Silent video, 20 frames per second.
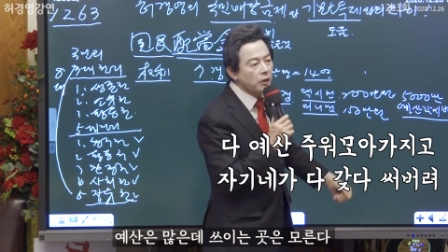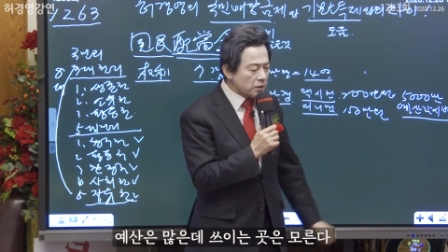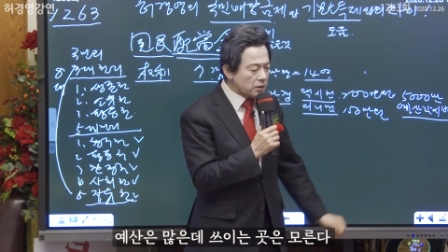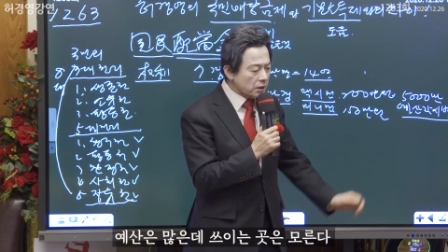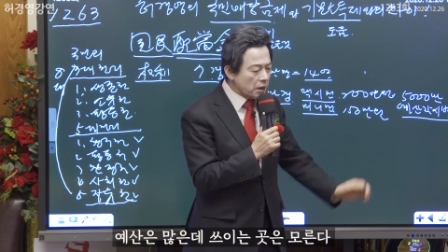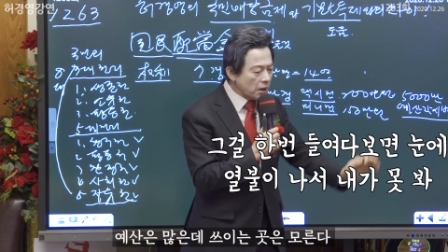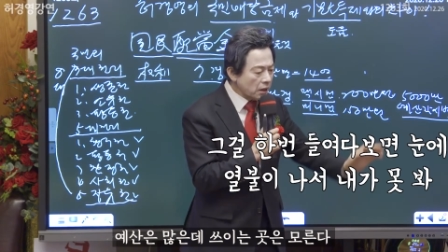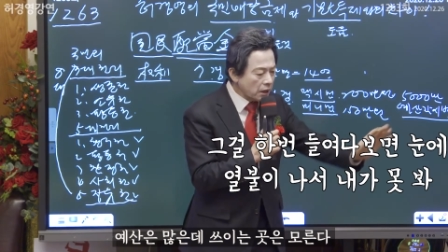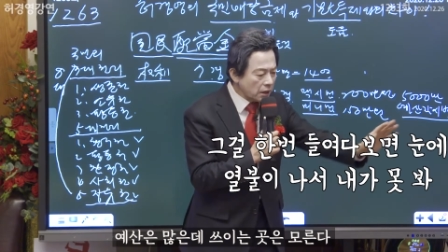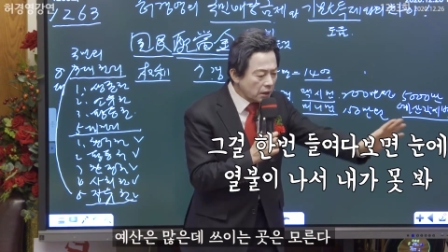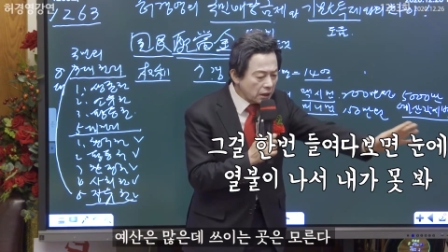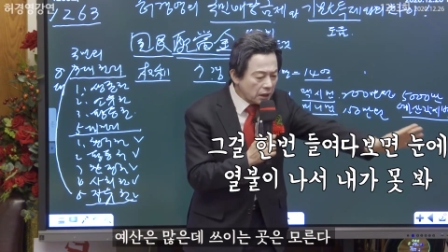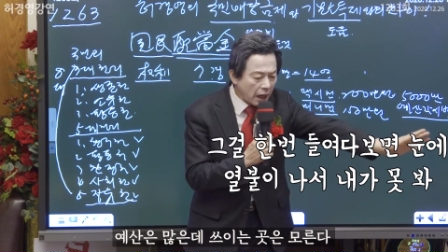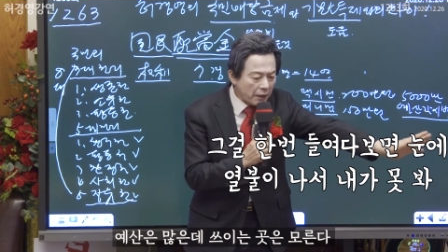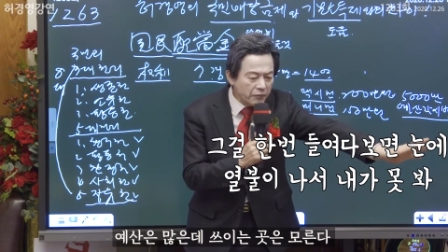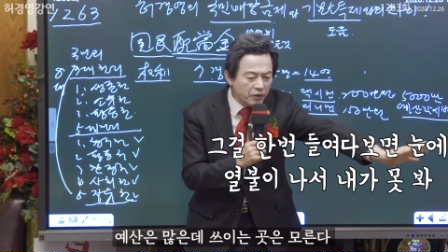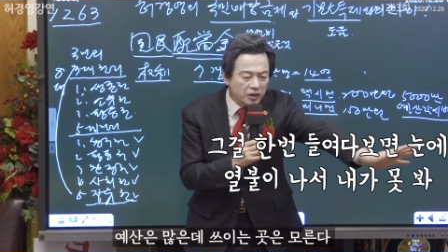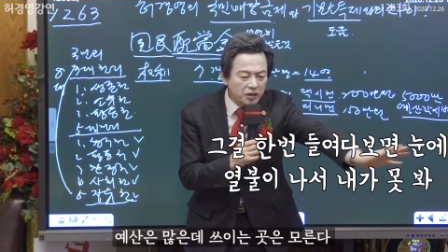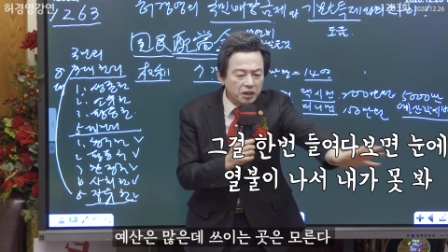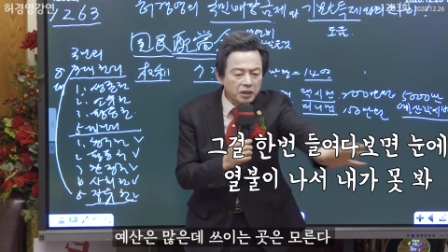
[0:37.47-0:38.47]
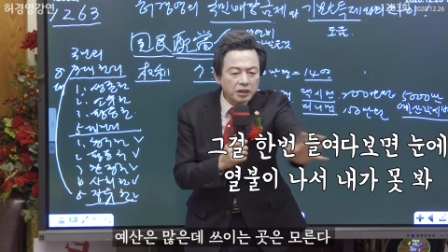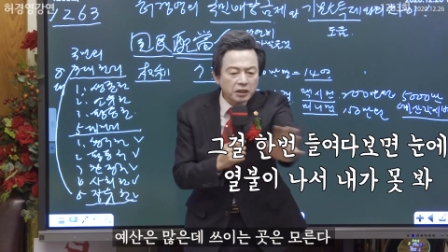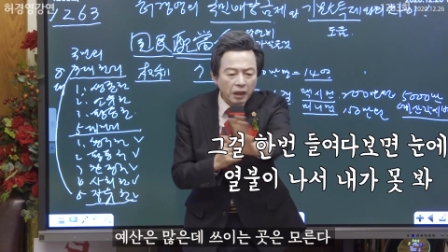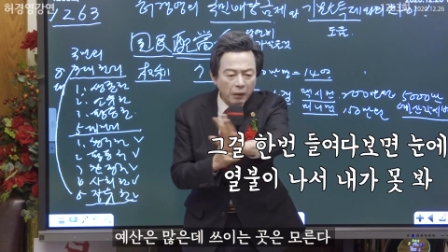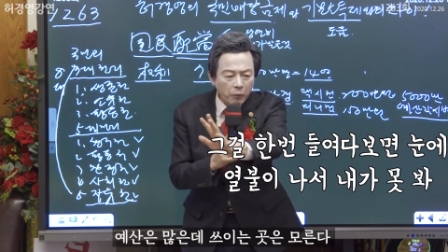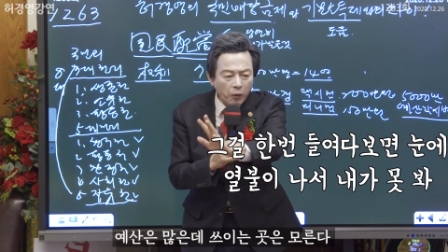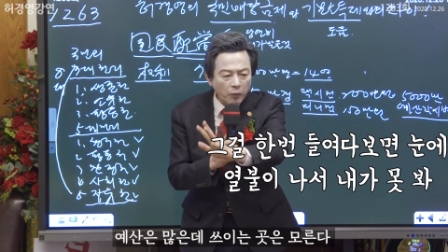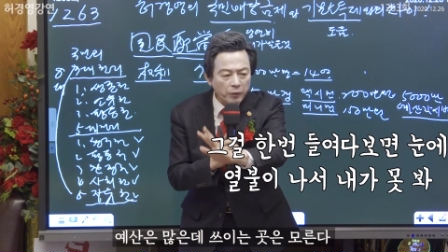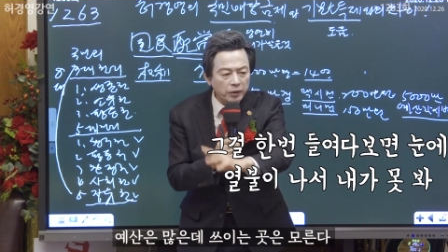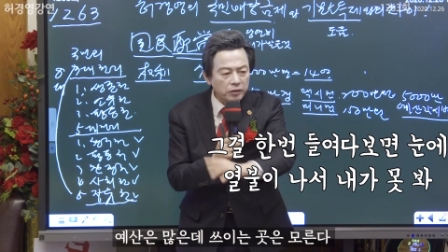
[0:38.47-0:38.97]
그거를 한번
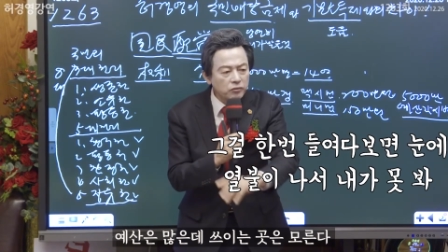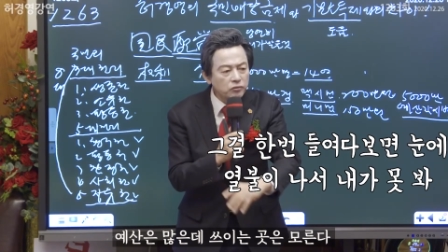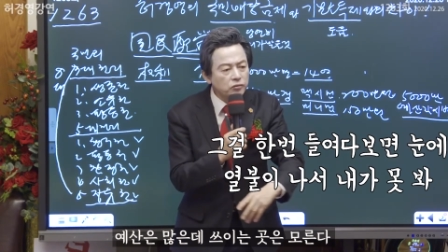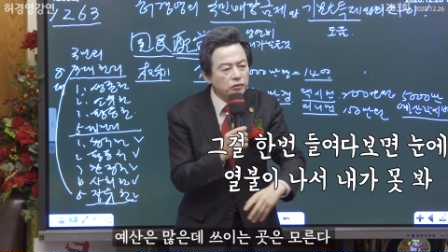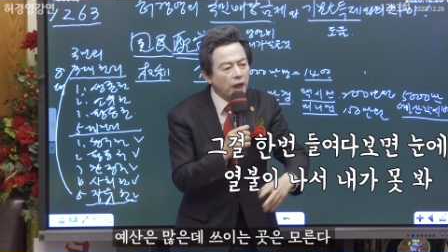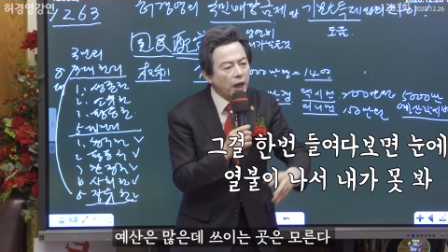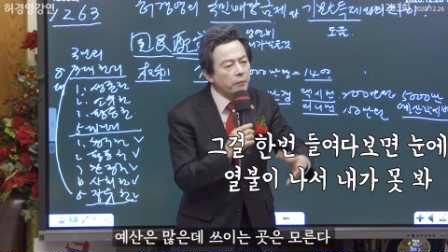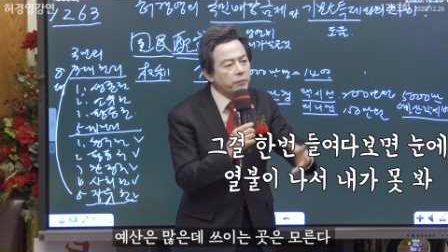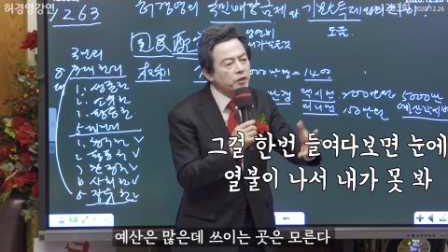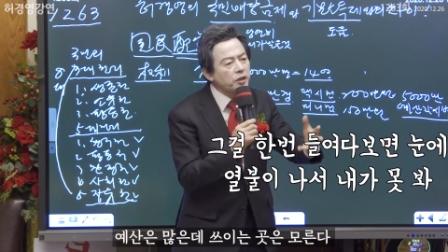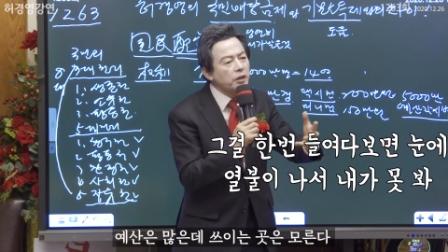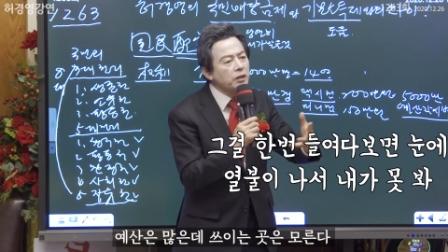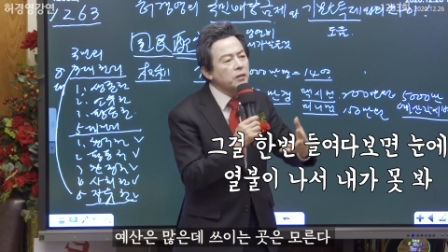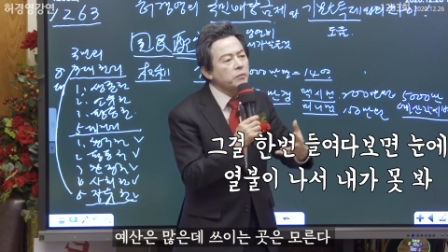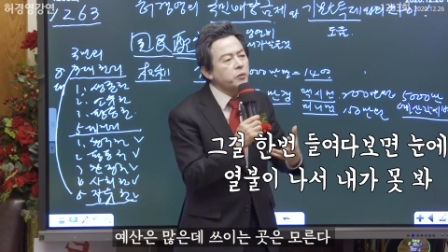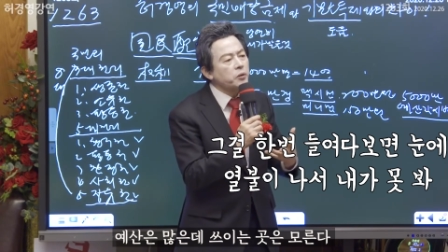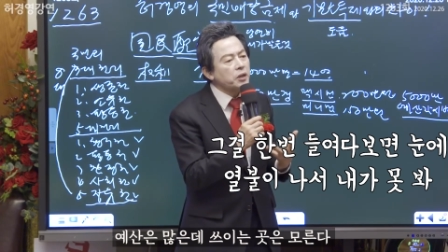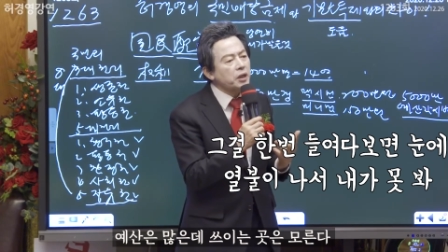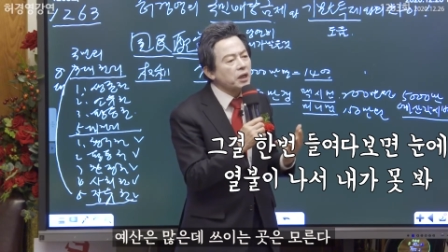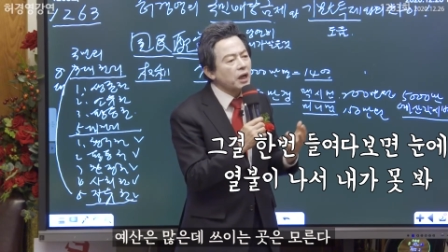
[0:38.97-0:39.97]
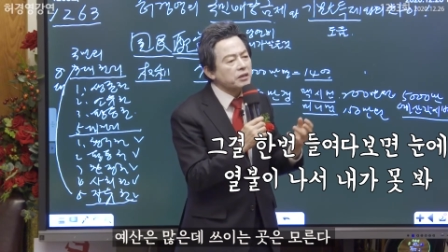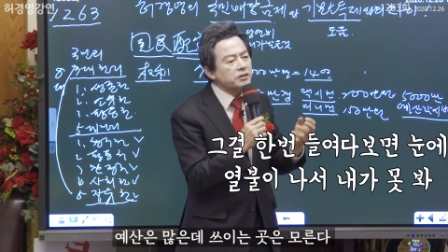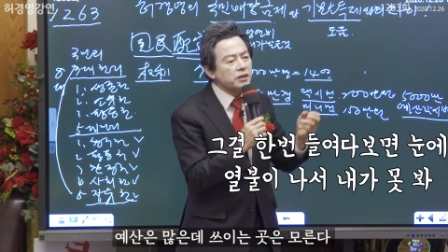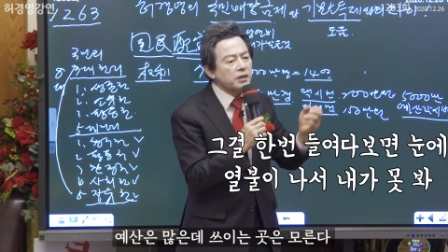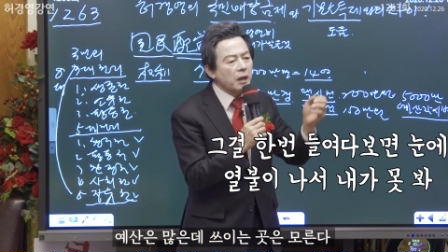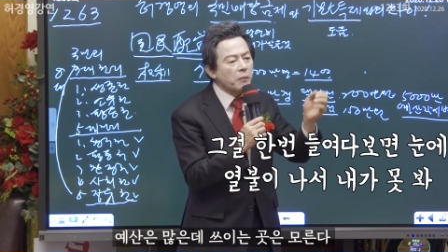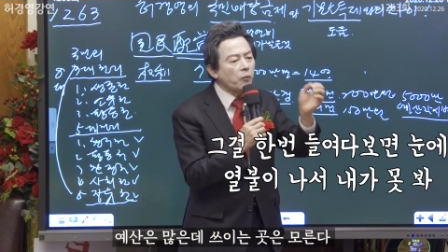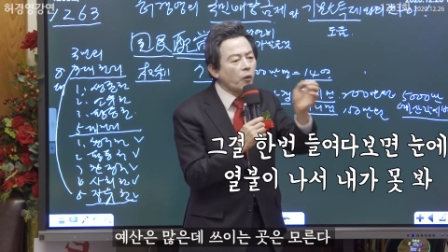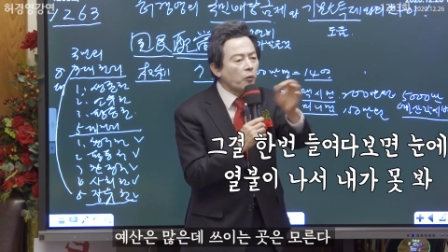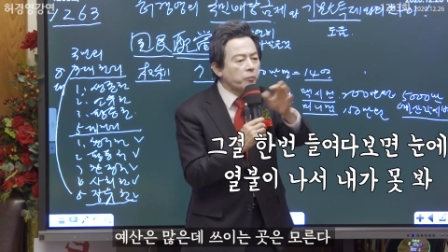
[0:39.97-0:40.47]
들여다보면 눈에 열불이 나서
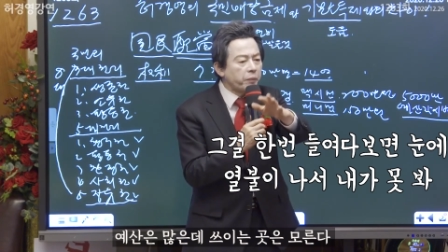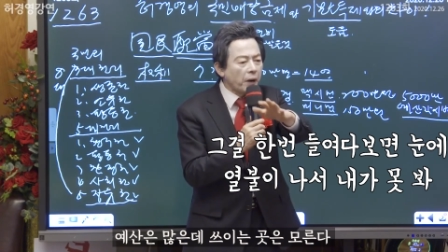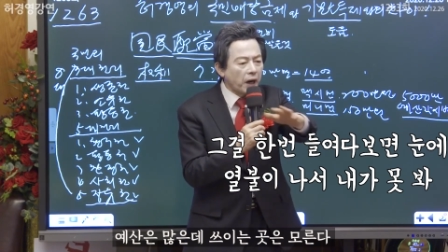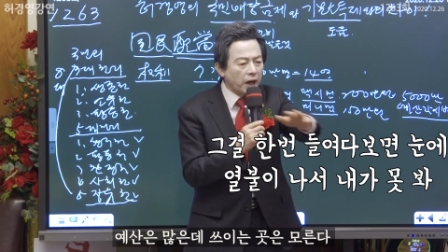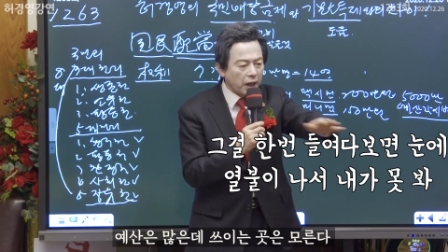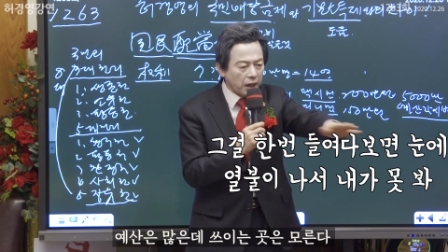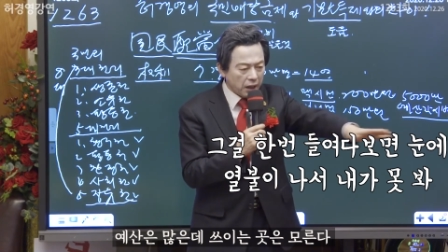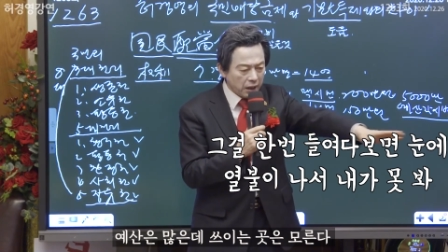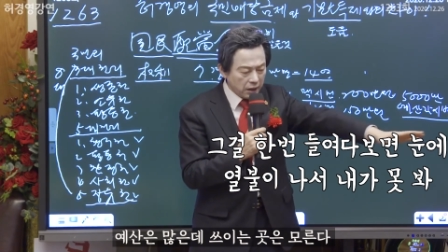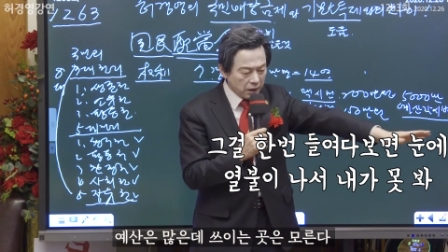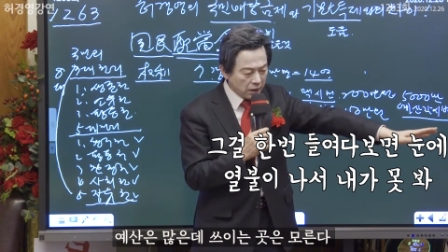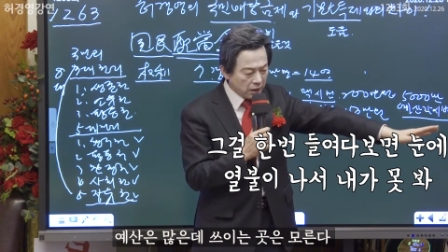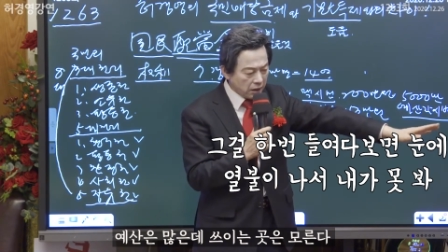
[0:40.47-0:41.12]
내가 못 봐.